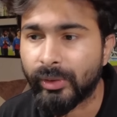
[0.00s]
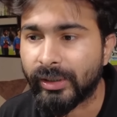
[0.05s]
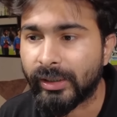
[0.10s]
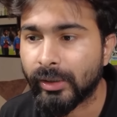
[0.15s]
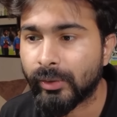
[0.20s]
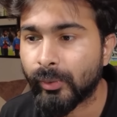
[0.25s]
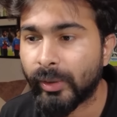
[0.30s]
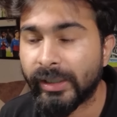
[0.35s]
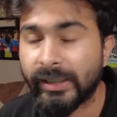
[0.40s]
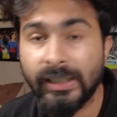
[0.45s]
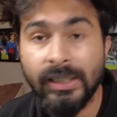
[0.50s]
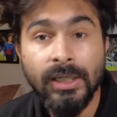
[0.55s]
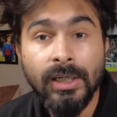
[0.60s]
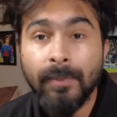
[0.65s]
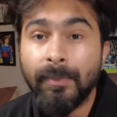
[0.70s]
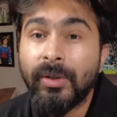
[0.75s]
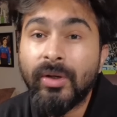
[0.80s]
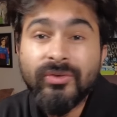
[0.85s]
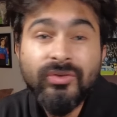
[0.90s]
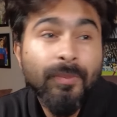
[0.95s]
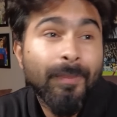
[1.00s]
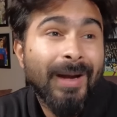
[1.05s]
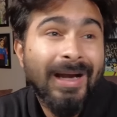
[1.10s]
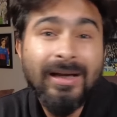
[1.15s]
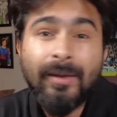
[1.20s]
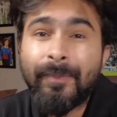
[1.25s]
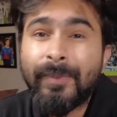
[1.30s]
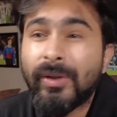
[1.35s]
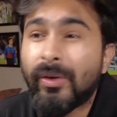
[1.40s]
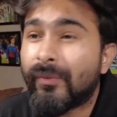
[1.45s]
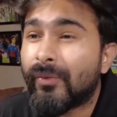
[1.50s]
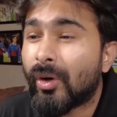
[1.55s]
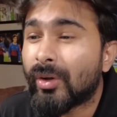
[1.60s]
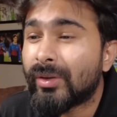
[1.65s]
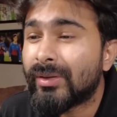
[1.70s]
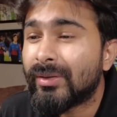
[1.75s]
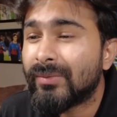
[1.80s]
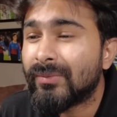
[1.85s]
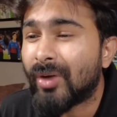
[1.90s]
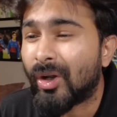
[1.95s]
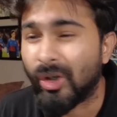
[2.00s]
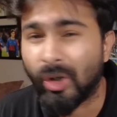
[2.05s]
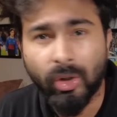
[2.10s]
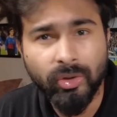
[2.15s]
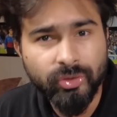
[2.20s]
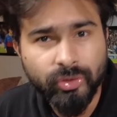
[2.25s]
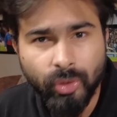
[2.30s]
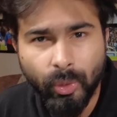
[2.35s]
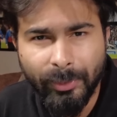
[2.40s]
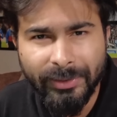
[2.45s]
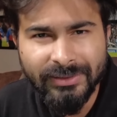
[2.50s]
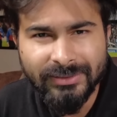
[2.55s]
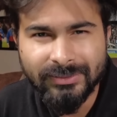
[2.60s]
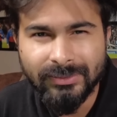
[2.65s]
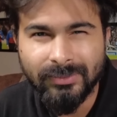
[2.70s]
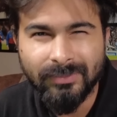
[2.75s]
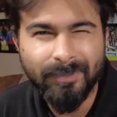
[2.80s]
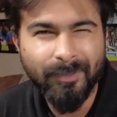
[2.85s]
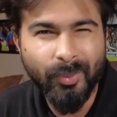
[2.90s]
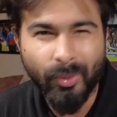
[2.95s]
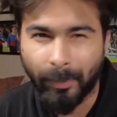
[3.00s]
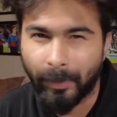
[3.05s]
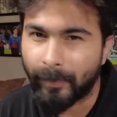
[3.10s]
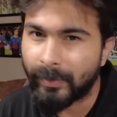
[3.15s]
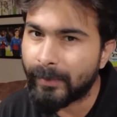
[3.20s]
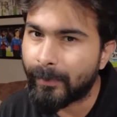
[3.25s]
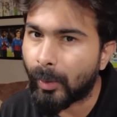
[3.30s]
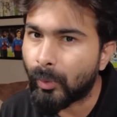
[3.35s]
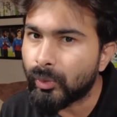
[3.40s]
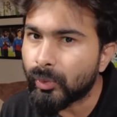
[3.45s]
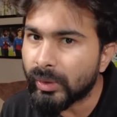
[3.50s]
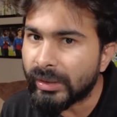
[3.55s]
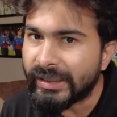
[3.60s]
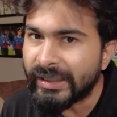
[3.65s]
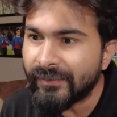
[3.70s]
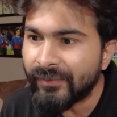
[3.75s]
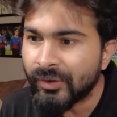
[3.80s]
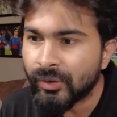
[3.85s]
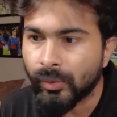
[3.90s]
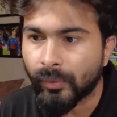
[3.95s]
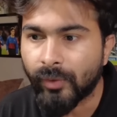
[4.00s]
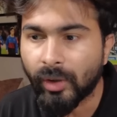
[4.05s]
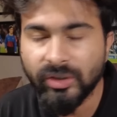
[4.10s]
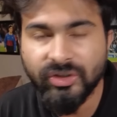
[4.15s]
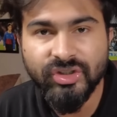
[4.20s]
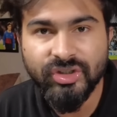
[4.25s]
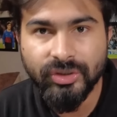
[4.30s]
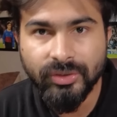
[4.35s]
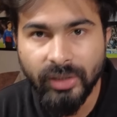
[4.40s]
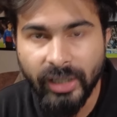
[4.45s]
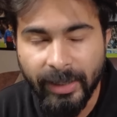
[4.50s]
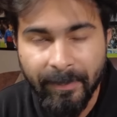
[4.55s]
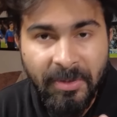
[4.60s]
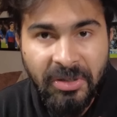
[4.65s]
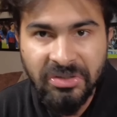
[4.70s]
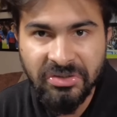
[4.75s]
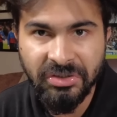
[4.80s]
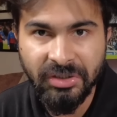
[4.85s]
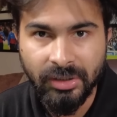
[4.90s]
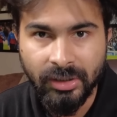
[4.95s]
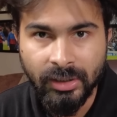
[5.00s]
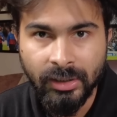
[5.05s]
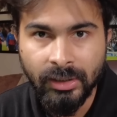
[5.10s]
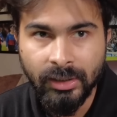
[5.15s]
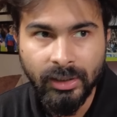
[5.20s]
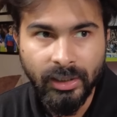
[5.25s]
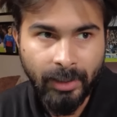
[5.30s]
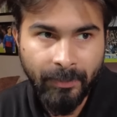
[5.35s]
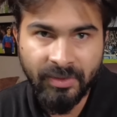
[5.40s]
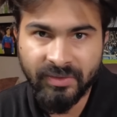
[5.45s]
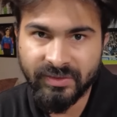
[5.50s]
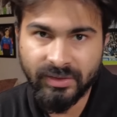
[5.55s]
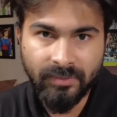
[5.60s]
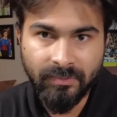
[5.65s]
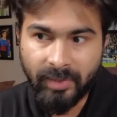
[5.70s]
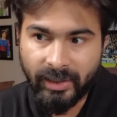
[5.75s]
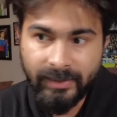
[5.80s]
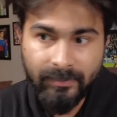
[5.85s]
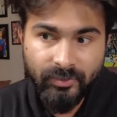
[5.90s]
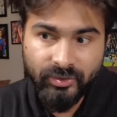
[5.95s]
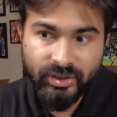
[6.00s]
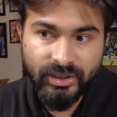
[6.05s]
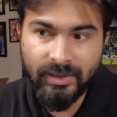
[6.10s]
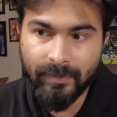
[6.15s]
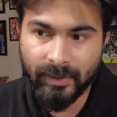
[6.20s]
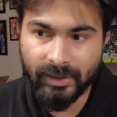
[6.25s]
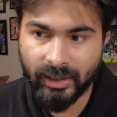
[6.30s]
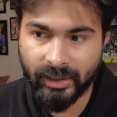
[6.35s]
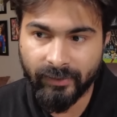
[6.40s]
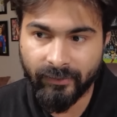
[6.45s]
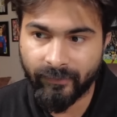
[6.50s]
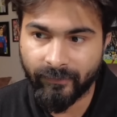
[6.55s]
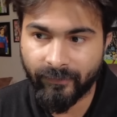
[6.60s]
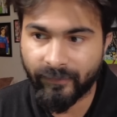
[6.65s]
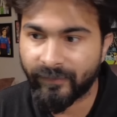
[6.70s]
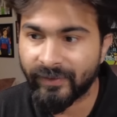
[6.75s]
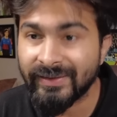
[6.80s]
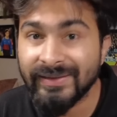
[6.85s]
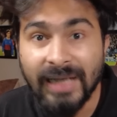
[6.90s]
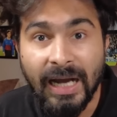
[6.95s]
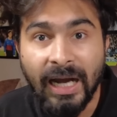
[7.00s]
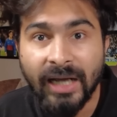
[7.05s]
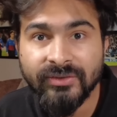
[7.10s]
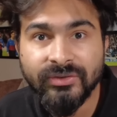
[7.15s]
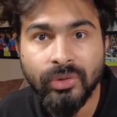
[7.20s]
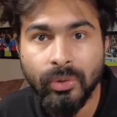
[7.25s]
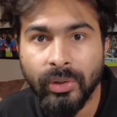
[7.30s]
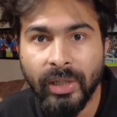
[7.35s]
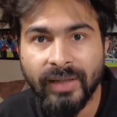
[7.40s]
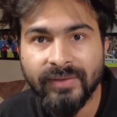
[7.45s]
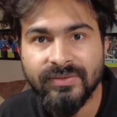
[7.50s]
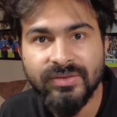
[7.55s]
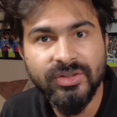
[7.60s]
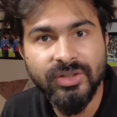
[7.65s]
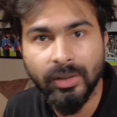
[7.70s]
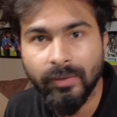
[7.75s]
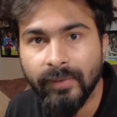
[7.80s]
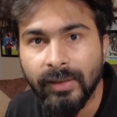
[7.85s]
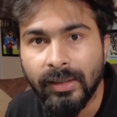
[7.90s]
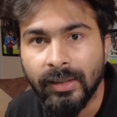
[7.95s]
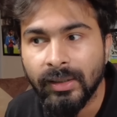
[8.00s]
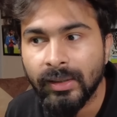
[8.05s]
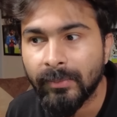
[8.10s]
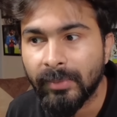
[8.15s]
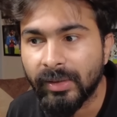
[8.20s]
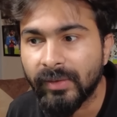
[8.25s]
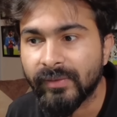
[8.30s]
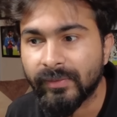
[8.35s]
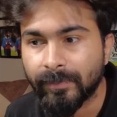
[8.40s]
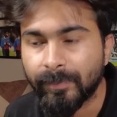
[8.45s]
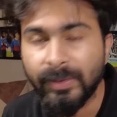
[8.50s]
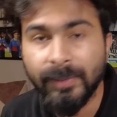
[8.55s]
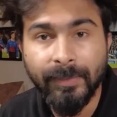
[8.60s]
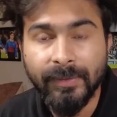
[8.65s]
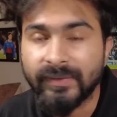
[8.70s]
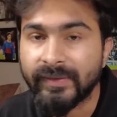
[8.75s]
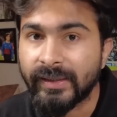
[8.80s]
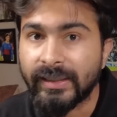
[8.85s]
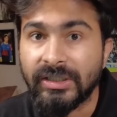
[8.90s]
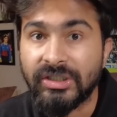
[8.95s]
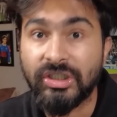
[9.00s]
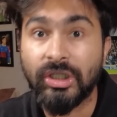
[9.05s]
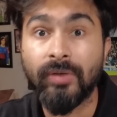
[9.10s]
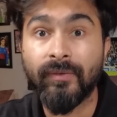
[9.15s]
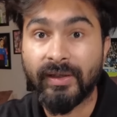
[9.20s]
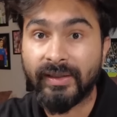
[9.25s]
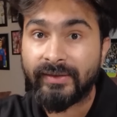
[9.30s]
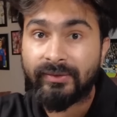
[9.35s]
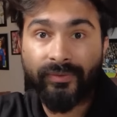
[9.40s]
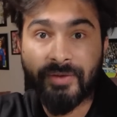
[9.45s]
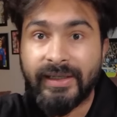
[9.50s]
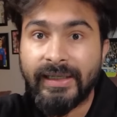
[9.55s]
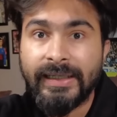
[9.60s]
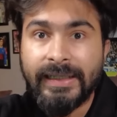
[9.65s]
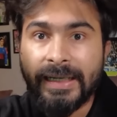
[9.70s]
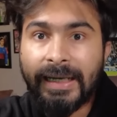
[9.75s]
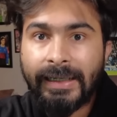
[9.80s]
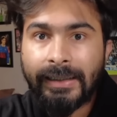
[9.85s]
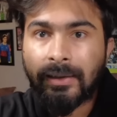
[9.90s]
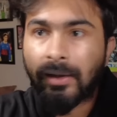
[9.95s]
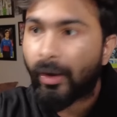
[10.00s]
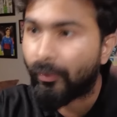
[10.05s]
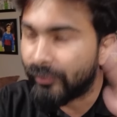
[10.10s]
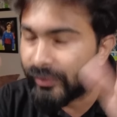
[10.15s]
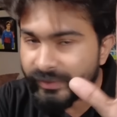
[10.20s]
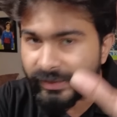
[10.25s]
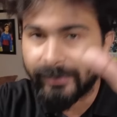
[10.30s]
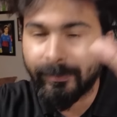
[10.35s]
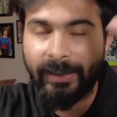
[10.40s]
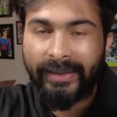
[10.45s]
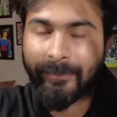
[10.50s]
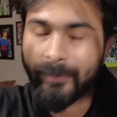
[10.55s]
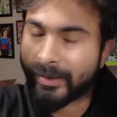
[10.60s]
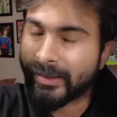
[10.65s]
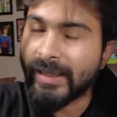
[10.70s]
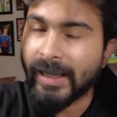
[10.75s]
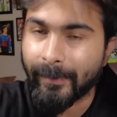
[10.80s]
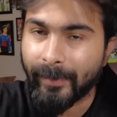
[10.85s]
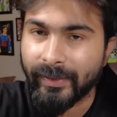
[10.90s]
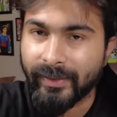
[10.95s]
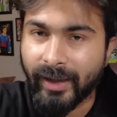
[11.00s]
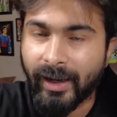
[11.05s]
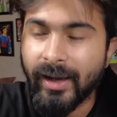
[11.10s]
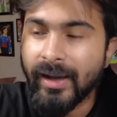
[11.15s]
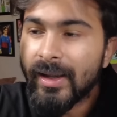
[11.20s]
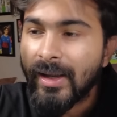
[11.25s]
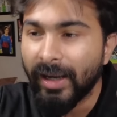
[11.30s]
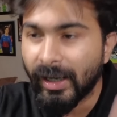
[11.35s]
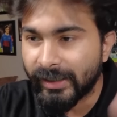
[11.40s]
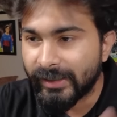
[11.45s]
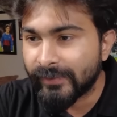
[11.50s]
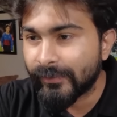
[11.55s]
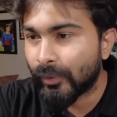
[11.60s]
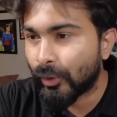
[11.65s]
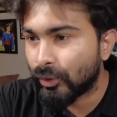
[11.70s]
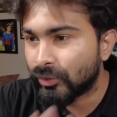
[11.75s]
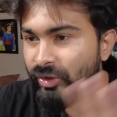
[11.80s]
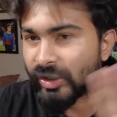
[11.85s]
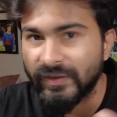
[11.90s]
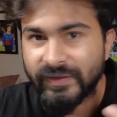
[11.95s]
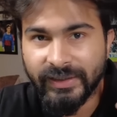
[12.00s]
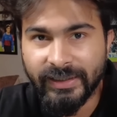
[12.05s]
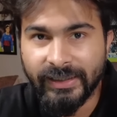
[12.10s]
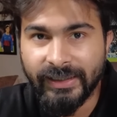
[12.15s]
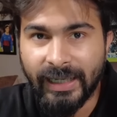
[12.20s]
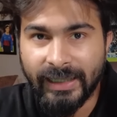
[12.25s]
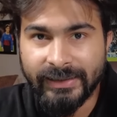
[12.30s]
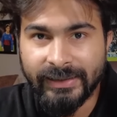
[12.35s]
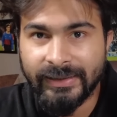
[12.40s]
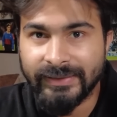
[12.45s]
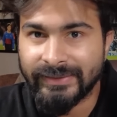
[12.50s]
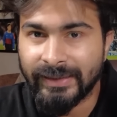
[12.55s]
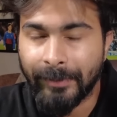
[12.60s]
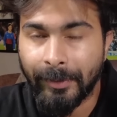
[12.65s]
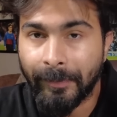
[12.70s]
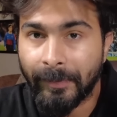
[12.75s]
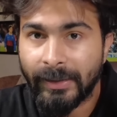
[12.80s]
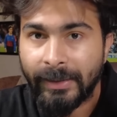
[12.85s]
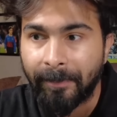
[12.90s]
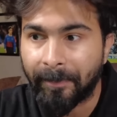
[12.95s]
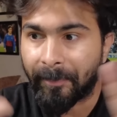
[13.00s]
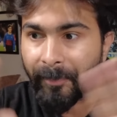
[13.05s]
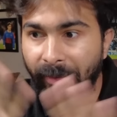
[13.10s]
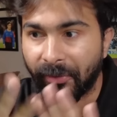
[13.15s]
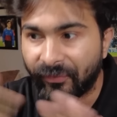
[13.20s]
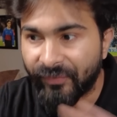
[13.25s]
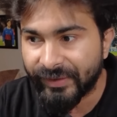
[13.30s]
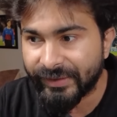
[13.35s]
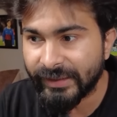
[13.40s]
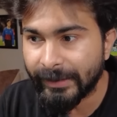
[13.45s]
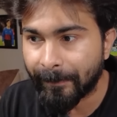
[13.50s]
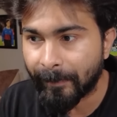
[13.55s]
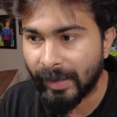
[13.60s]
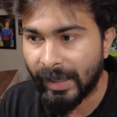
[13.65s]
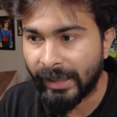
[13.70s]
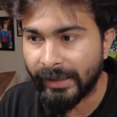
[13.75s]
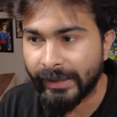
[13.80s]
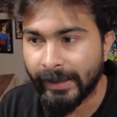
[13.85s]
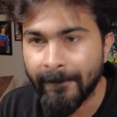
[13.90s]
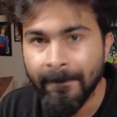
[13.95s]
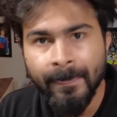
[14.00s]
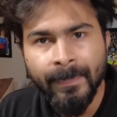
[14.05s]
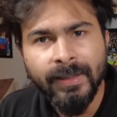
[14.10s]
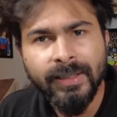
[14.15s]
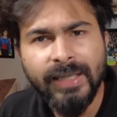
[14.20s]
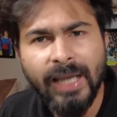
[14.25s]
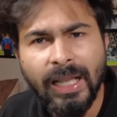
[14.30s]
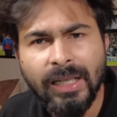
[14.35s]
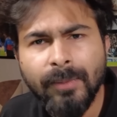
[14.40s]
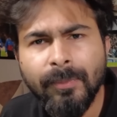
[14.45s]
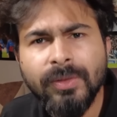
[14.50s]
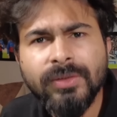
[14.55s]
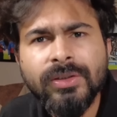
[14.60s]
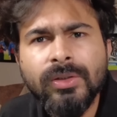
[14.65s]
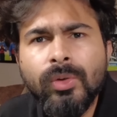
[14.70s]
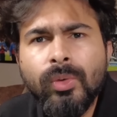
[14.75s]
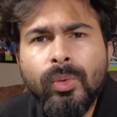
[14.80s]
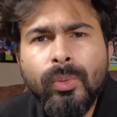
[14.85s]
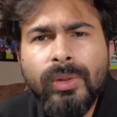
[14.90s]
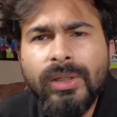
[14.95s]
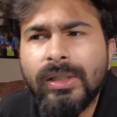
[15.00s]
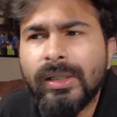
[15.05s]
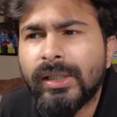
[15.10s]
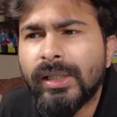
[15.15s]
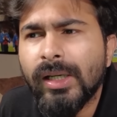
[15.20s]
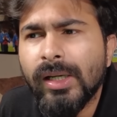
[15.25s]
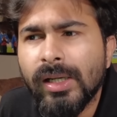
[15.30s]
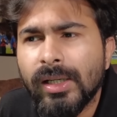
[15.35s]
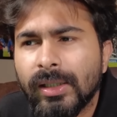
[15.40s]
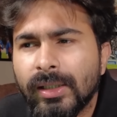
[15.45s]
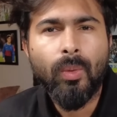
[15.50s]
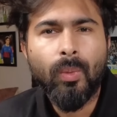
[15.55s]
को दिक्कत होएगी बिकॉज यू बैकअप यू गॉट अलॉन्सो इज प्रोबेबली बाउंड टू लीव यू गॉट एमरसन एमरसन भाई मुझे नहीं पता इफ इज एज गुड एज चिलवेल बिकॉज पीपल से कि चिलवेल इज वेरी ग्रेट ऑब्वियसली भाई बढ़िया है बंदा ये वो चेल्सी के टैक्टिकल सेटअप के लिए परफेक्टली प्लान है कैलम हसन का क्या